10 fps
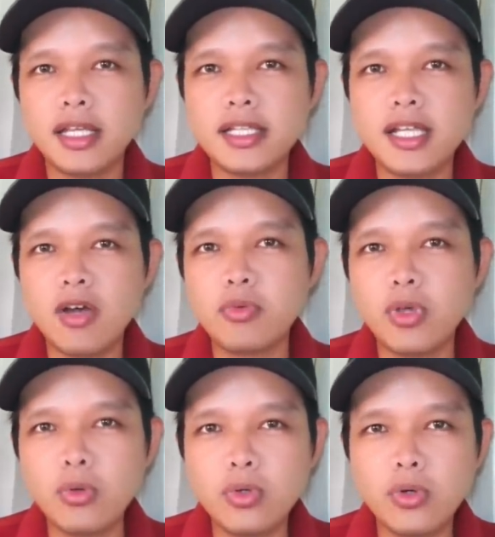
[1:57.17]
Tại sao
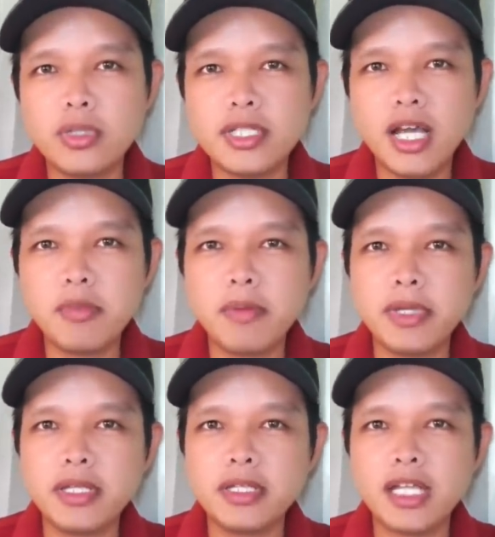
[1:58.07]
ông chủ tôi làm sao mà
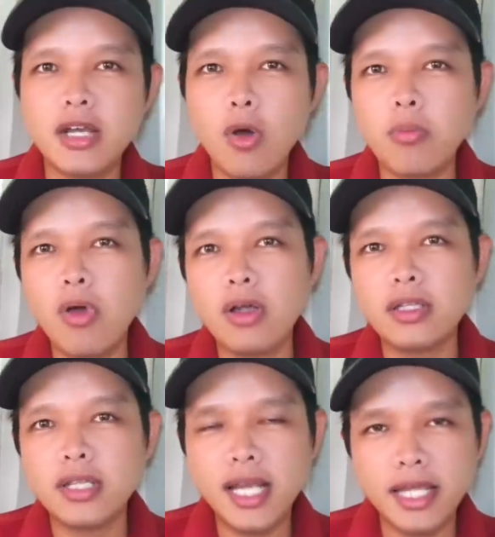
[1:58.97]
bị người ta đồn đoán
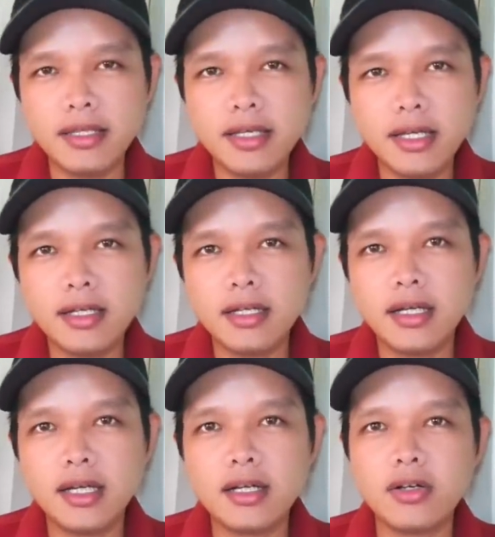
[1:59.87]
như thế này thế kia,
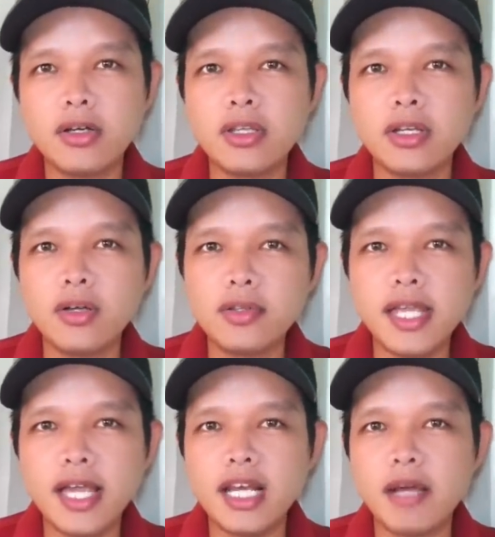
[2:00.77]
rồi những đối
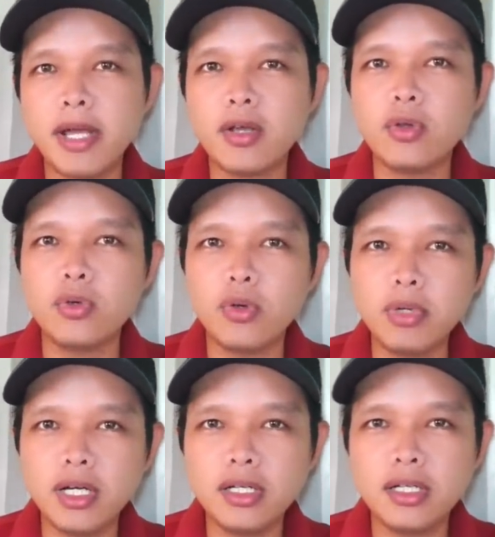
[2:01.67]
tác làm ăn của chú
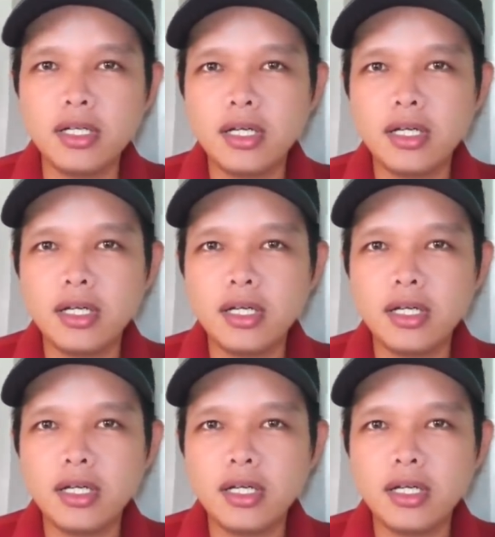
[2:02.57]
Dũng nữa.